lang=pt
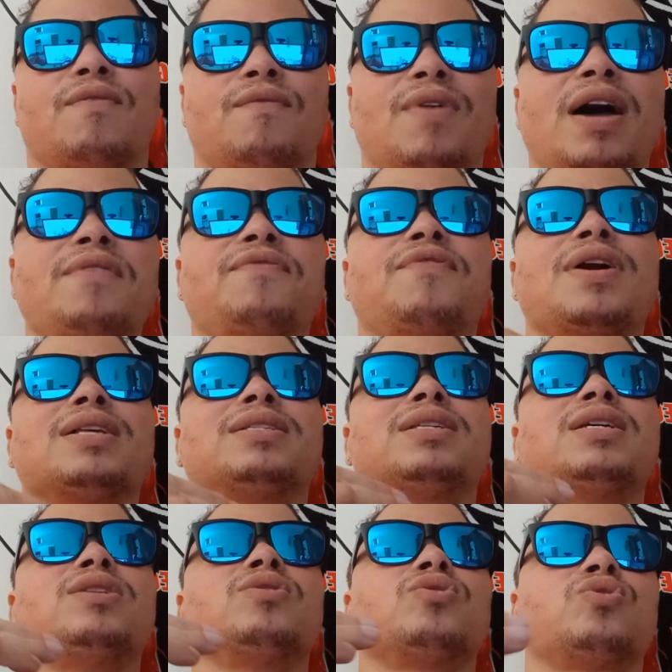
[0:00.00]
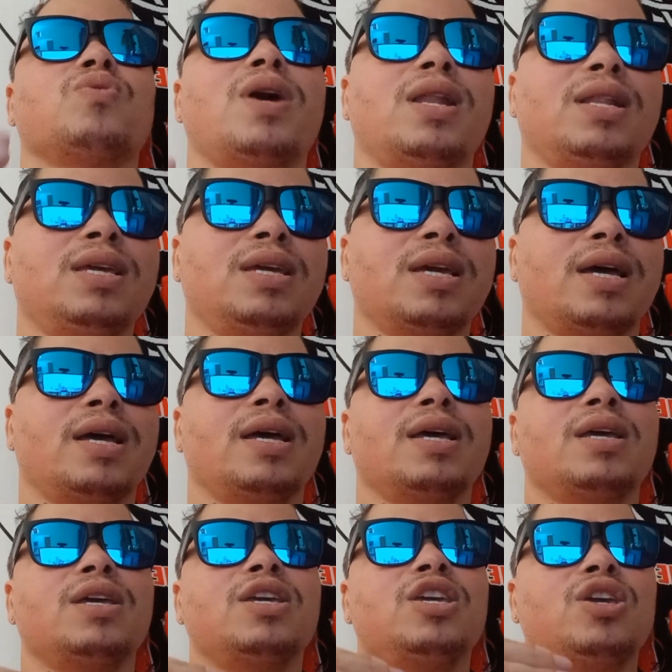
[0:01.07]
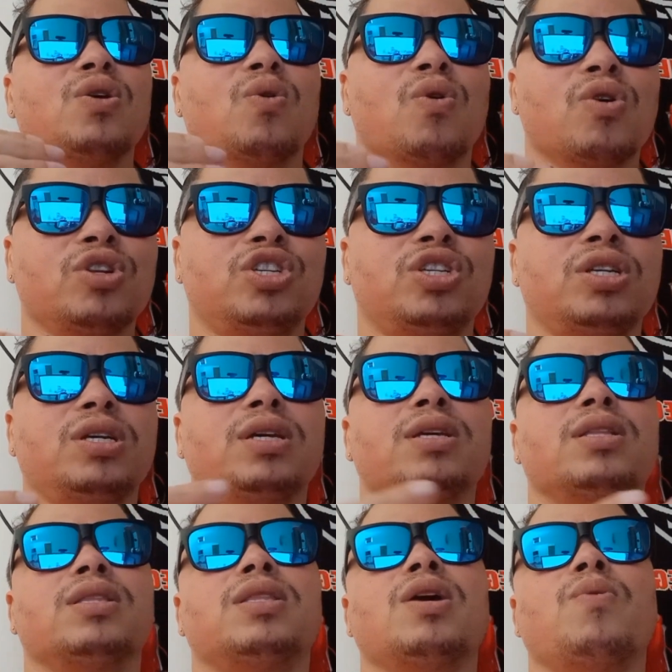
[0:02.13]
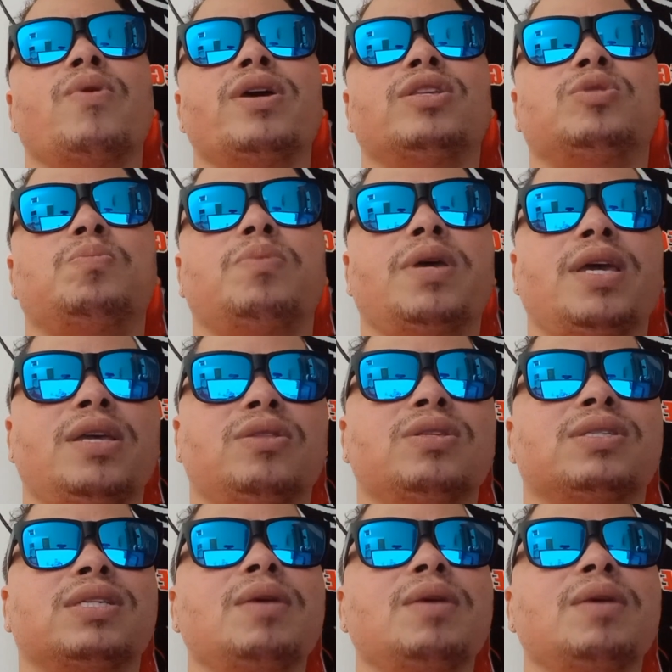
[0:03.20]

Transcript: vai fazendo sua linha. E hoje tem um respeito,